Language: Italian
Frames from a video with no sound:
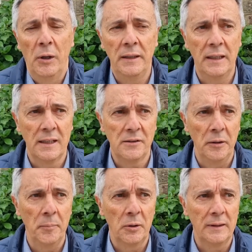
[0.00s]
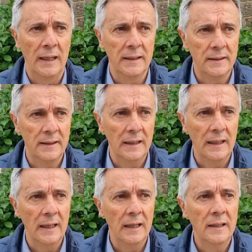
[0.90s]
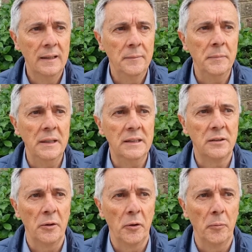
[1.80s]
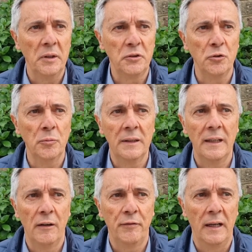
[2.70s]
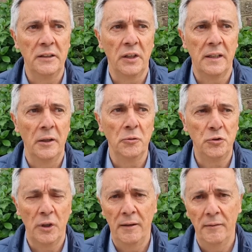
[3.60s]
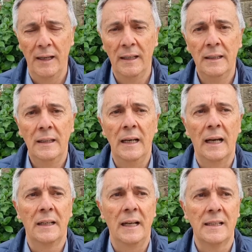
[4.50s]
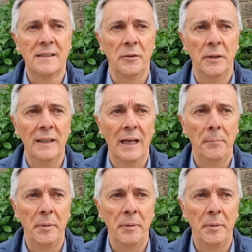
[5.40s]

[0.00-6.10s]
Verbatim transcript: la dichiarazione importante del ministro Robert Schuman della Francia che annunciava la creazione della